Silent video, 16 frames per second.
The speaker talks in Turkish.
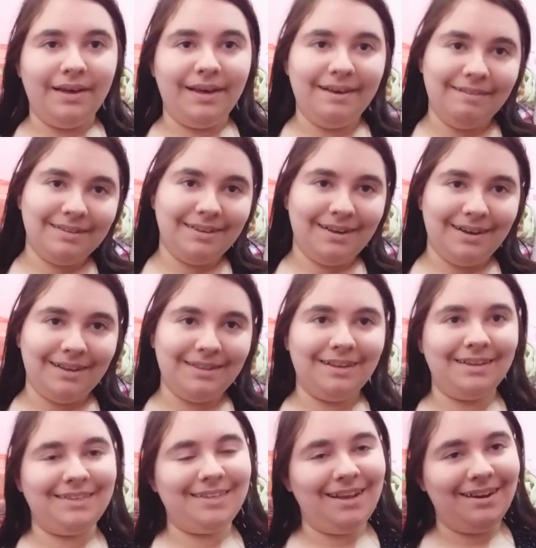Evet
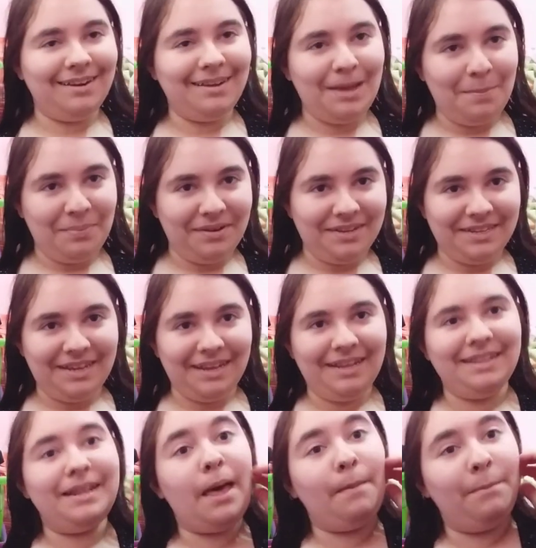arkadaşlar hepinize
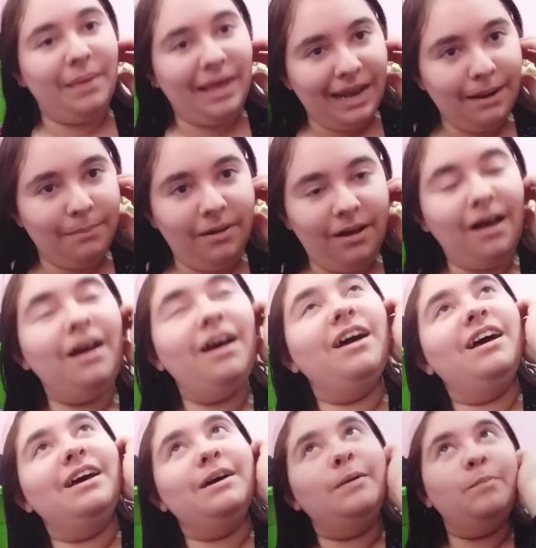yeniden merhaba.
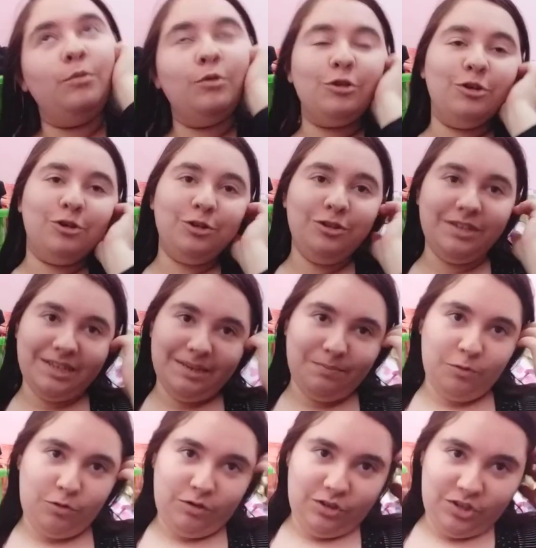Bugün
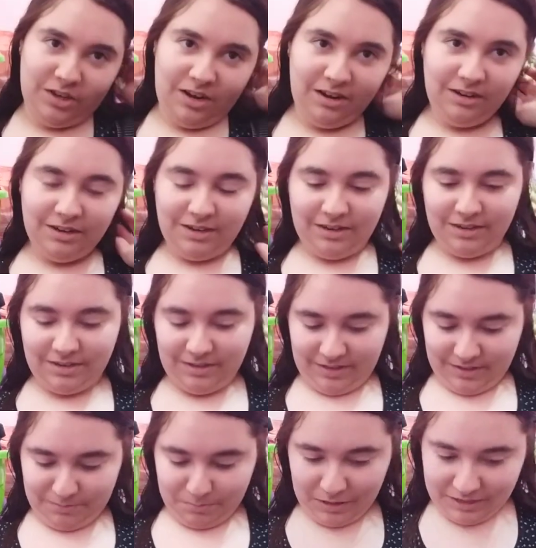20 Ocak
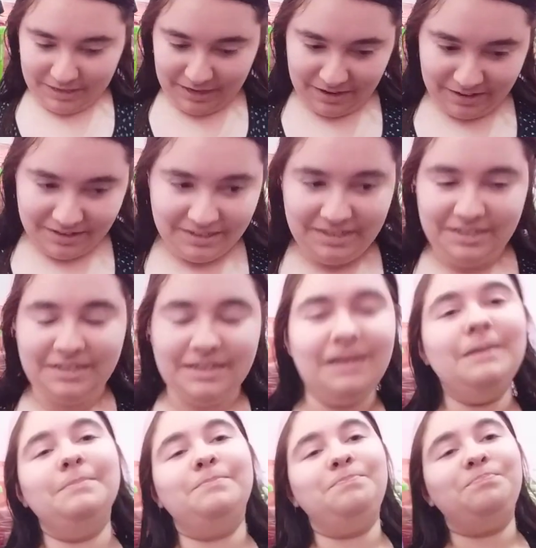
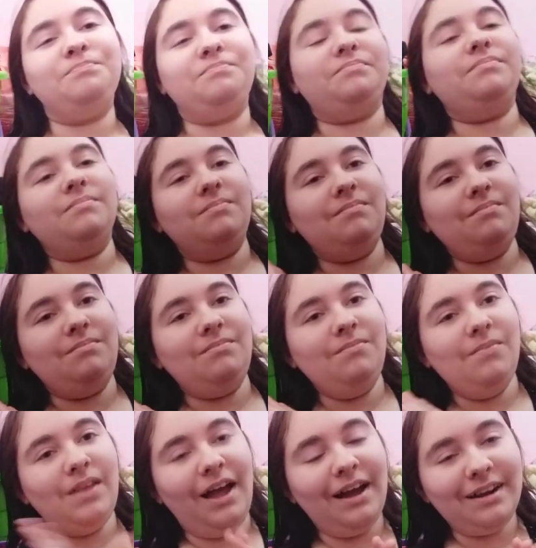pazartesi.
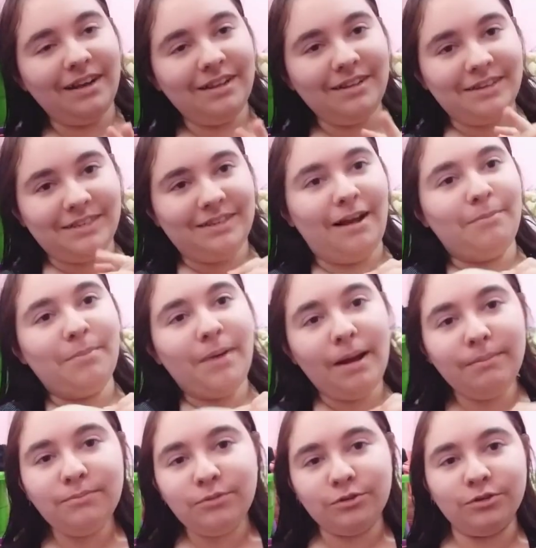Arkadaşlar
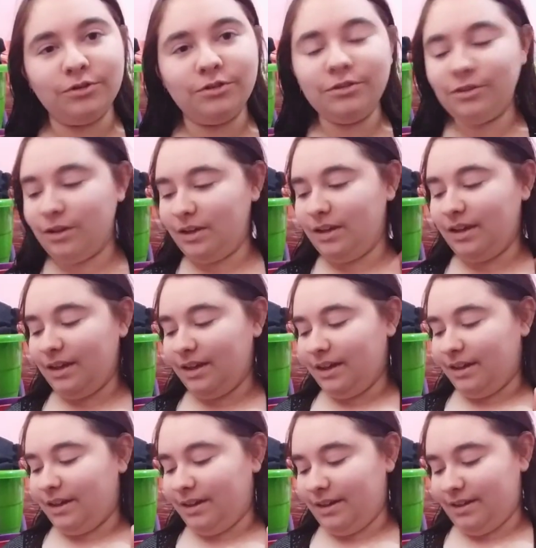ben bugün
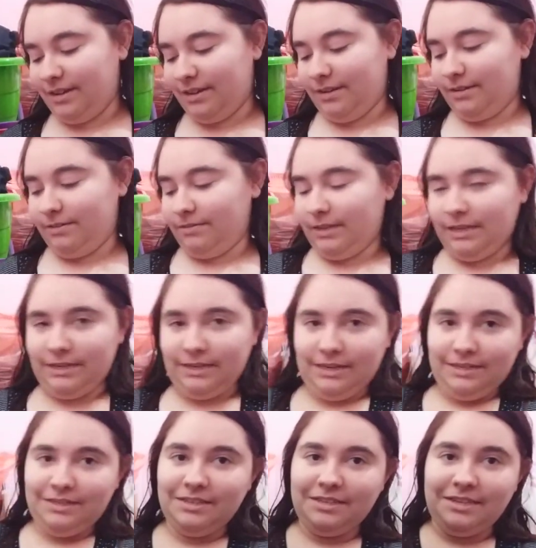e,
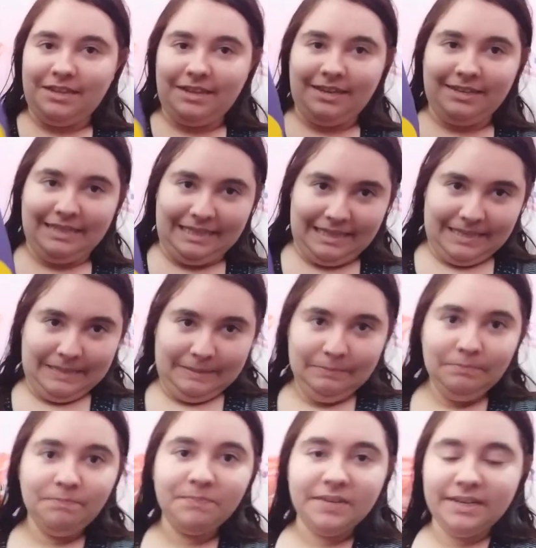Gratis'e
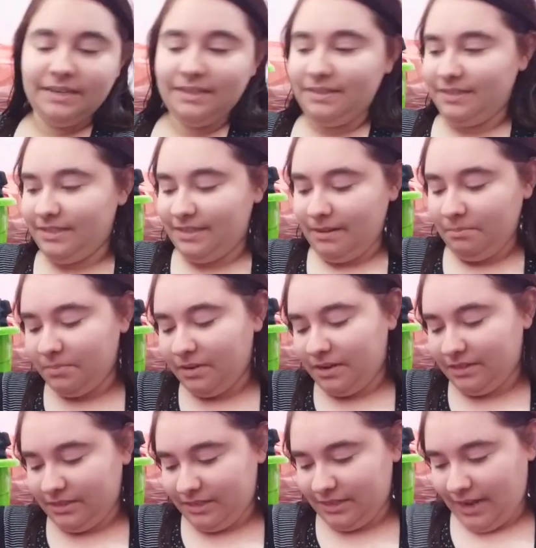gittim. Gratis'ten
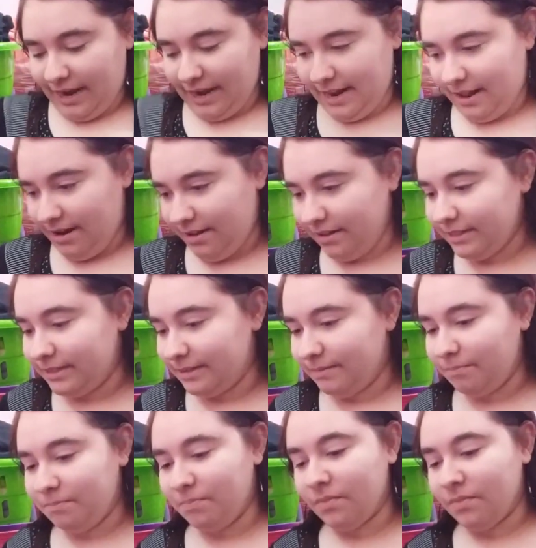bazı şeyler aldım.